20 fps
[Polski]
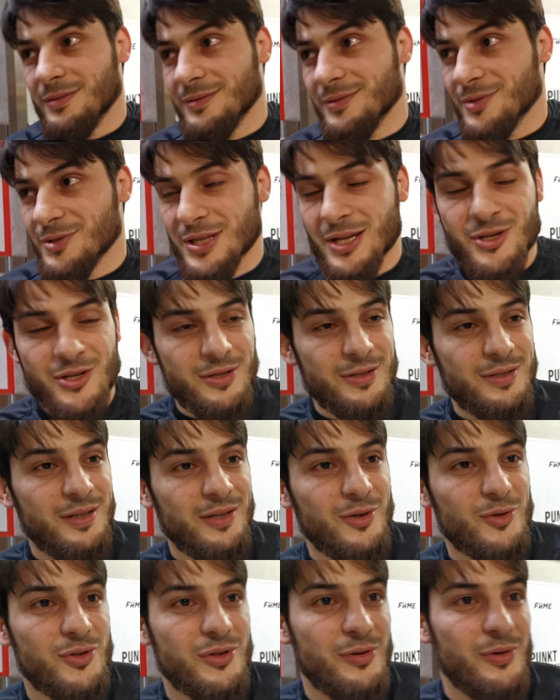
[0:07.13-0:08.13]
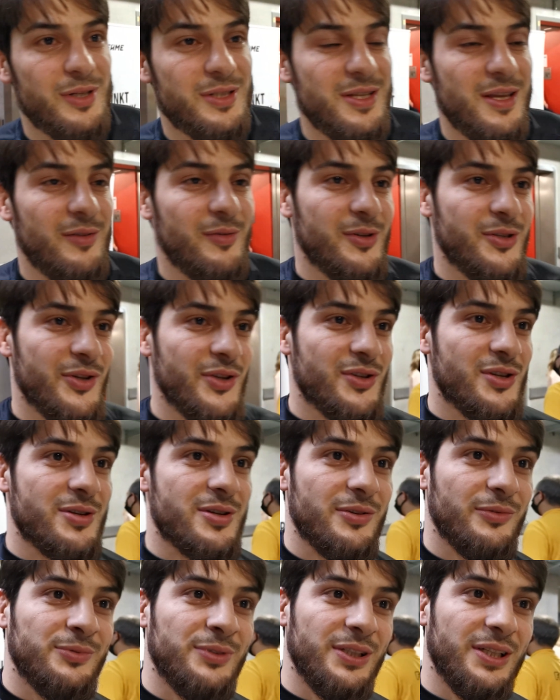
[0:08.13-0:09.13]
No zacznę z tego, że jest najważniejsze,
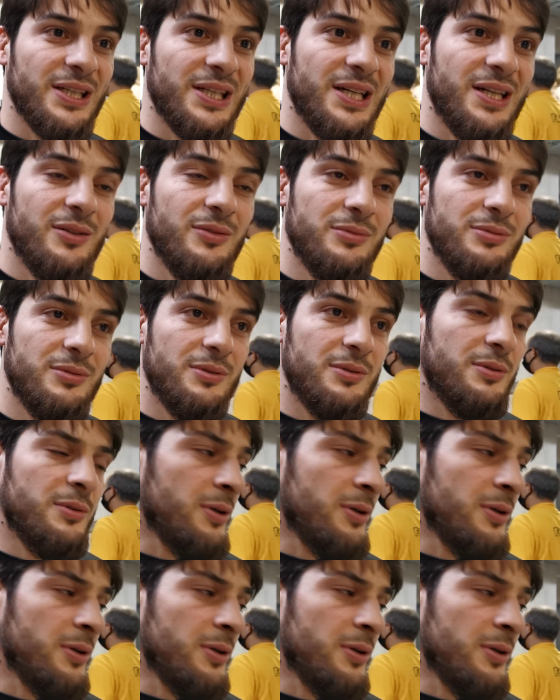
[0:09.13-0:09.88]
że wygrał,